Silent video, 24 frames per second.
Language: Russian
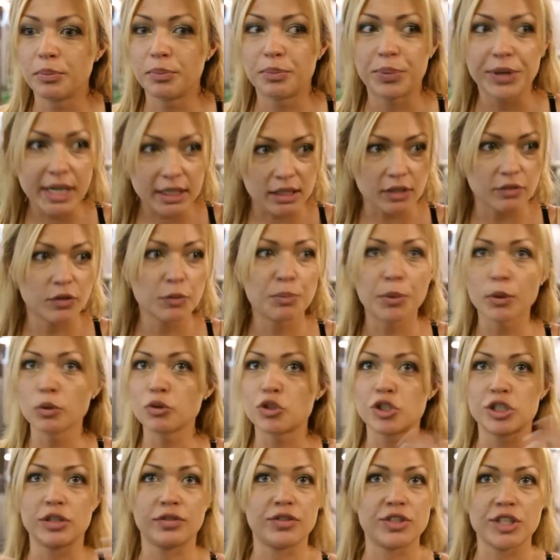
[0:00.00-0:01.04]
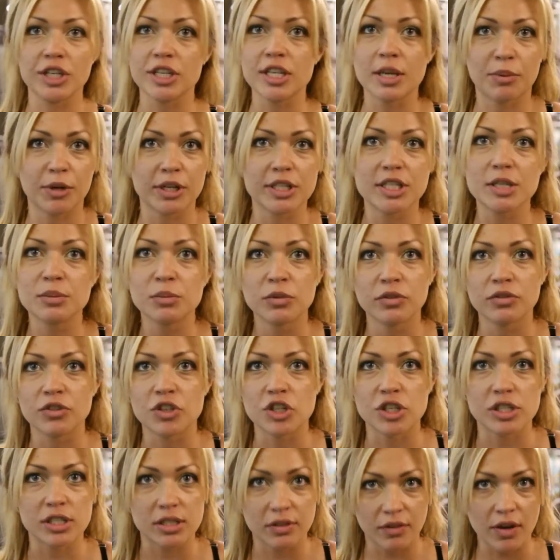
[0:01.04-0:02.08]
при этом вы получите все необходимые
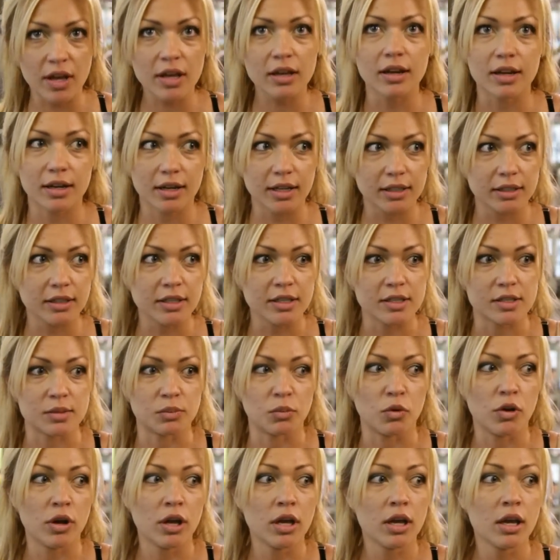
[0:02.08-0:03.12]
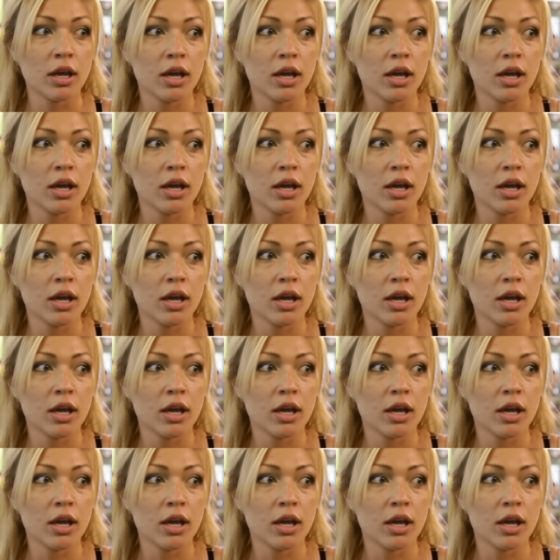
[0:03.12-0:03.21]
вещества организму,